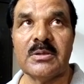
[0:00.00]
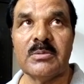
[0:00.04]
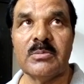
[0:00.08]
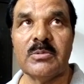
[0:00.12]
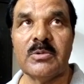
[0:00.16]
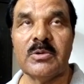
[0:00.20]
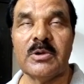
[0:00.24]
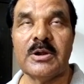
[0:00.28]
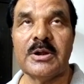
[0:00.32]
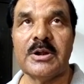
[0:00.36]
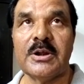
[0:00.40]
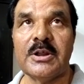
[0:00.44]

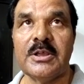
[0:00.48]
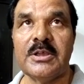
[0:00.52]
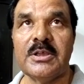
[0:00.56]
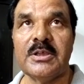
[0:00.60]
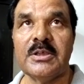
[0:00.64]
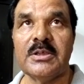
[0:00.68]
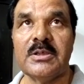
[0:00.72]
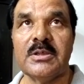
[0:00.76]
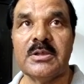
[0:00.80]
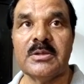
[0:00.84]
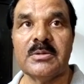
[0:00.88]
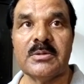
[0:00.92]
बोला
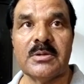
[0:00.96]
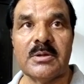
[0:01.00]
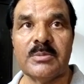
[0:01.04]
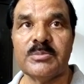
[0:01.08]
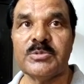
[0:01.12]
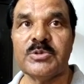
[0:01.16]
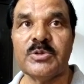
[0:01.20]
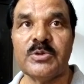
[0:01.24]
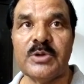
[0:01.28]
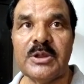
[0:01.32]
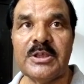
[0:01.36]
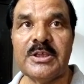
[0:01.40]
नहीं हम
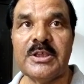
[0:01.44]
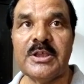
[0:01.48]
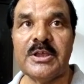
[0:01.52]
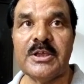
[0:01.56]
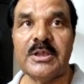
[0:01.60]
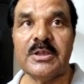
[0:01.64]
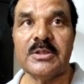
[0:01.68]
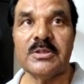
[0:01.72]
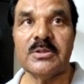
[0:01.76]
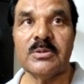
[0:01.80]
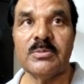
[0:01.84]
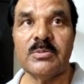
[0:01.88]
तो नहीं आए
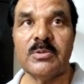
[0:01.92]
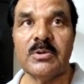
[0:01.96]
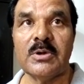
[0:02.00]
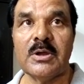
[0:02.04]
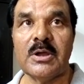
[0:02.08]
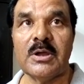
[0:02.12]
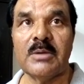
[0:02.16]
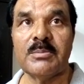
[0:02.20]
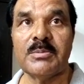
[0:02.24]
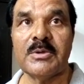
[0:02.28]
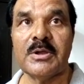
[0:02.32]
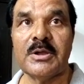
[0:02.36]
तो बोला
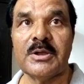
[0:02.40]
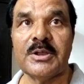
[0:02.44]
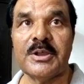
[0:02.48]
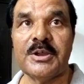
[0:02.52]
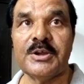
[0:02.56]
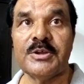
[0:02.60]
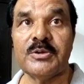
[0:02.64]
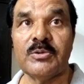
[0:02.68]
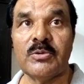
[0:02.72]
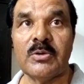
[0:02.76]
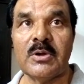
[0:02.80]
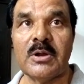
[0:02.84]
आपका
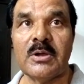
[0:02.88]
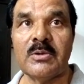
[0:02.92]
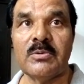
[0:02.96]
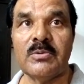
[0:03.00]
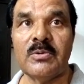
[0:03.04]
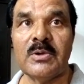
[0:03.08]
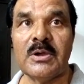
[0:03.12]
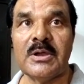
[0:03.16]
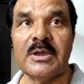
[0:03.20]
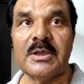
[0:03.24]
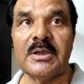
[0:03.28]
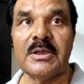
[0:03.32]
गेट खुला
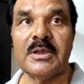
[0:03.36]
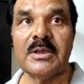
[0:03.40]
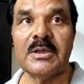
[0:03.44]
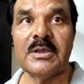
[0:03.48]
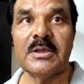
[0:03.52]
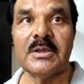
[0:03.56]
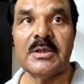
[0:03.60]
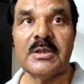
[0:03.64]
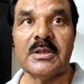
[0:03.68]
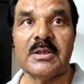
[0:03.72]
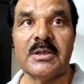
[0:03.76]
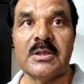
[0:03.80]
हुआ है
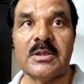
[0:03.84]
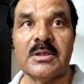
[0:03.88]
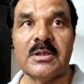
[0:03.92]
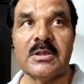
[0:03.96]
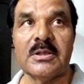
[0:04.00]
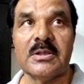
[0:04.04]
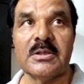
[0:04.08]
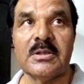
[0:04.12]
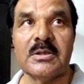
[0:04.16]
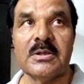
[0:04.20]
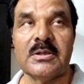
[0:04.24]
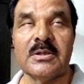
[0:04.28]
जी
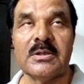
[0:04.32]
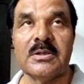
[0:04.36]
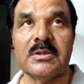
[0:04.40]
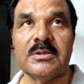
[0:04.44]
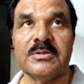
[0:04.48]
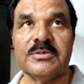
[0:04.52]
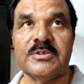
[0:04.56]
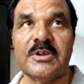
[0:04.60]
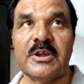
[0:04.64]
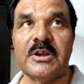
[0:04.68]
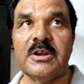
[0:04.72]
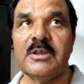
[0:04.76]

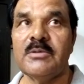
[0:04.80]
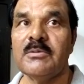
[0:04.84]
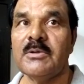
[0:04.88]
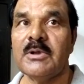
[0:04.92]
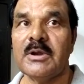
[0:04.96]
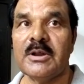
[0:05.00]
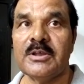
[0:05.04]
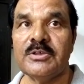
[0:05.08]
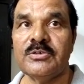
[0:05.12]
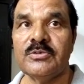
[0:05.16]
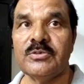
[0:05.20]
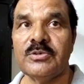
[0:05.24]
जाली
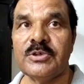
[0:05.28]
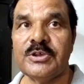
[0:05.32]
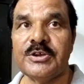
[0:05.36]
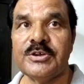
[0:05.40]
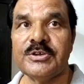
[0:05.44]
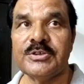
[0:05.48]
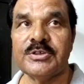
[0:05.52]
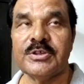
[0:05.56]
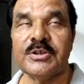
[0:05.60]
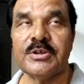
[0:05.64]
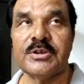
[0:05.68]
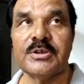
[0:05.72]
वाला जो गेट
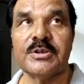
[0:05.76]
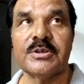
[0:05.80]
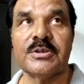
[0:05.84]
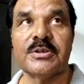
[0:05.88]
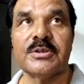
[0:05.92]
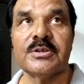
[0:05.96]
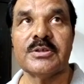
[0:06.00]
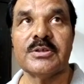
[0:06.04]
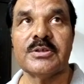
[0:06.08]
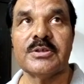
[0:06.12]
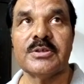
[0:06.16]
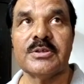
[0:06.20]
था
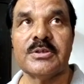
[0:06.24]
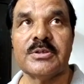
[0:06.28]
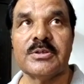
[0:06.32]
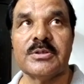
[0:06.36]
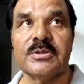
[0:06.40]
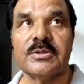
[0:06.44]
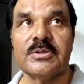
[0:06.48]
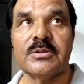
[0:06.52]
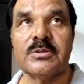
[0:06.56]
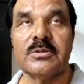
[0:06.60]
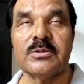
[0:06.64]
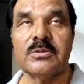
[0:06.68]

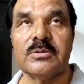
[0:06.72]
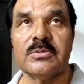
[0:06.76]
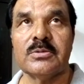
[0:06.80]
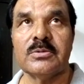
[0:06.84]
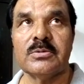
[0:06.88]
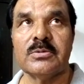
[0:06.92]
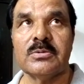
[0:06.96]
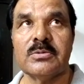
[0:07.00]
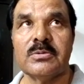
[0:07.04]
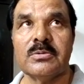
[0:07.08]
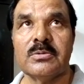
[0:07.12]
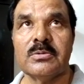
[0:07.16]
तो
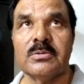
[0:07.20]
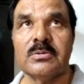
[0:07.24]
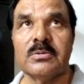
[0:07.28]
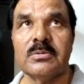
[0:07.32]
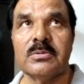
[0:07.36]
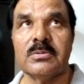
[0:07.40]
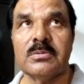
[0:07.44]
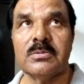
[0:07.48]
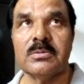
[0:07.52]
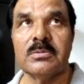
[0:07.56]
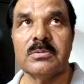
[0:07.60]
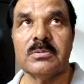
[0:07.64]

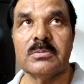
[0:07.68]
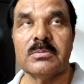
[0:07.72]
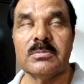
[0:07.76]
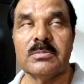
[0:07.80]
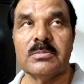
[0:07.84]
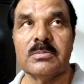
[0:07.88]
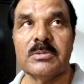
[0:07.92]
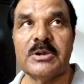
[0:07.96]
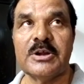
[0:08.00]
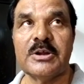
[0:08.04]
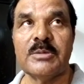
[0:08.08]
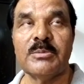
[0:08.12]

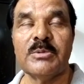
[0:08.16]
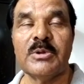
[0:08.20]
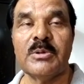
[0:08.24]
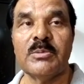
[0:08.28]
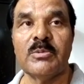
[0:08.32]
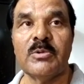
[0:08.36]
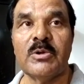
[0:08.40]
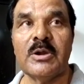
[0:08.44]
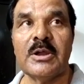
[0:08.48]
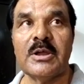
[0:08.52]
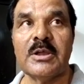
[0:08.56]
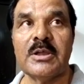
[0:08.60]
मैडम ने
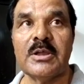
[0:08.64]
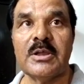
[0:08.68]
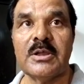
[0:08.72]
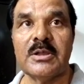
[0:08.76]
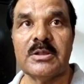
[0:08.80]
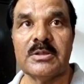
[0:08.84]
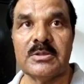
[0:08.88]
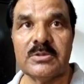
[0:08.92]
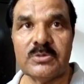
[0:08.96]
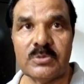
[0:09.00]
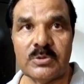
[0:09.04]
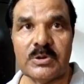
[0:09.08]
बोला कि
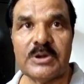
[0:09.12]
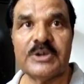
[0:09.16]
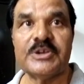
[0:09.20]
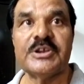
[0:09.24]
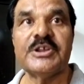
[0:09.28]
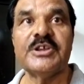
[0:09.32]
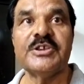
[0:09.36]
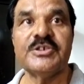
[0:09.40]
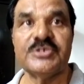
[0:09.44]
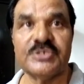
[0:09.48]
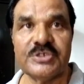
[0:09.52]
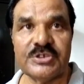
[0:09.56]
थोड़ा
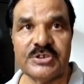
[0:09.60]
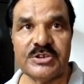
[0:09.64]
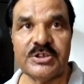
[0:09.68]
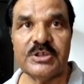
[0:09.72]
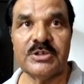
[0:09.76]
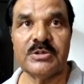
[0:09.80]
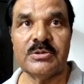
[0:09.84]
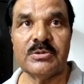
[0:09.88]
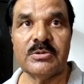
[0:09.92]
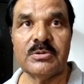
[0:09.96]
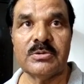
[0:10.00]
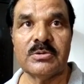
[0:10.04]
ठीक से
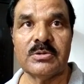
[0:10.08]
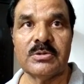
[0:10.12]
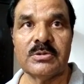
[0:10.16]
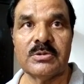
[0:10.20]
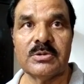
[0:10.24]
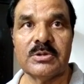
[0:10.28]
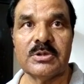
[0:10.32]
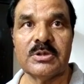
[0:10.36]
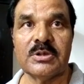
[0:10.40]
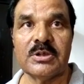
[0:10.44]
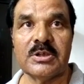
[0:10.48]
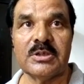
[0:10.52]
देखो
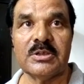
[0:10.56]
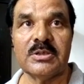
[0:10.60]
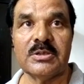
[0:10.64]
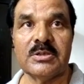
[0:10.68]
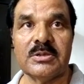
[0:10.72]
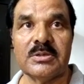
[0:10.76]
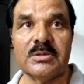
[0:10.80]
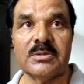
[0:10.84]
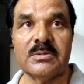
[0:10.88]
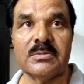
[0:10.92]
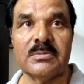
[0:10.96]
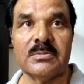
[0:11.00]
कि
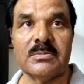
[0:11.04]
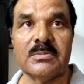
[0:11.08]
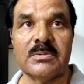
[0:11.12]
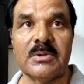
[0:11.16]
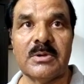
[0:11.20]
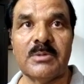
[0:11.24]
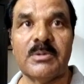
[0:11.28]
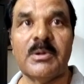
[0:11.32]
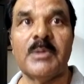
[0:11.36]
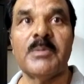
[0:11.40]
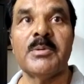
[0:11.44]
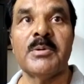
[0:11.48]
कहीं
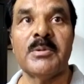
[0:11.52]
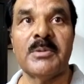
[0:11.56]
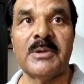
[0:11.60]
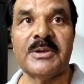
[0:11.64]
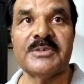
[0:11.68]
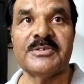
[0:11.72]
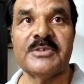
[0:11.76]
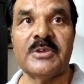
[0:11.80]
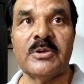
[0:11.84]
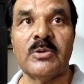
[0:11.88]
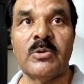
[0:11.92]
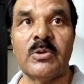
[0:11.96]
हवा फवा
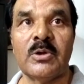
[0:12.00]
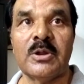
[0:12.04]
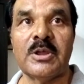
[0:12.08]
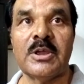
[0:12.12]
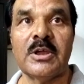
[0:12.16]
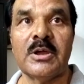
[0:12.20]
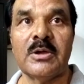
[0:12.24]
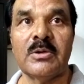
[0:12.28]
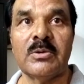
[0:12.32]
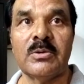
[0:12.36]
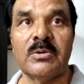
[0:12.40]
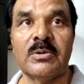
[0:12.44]
से खुल
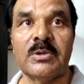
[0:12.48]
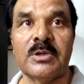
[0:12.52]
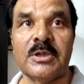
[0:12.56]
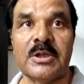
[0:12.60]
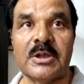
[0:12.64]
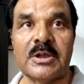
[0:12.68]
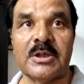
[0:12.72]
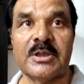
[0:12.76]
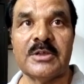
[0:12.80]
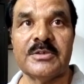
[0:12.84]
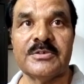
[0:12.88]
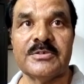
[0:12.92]
गया हो या
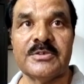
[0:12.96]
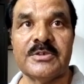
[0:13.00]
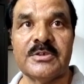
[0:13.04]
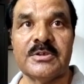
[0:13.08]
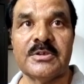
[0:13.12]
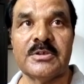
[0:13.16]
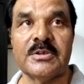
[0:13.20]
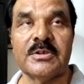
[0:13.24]
कैसे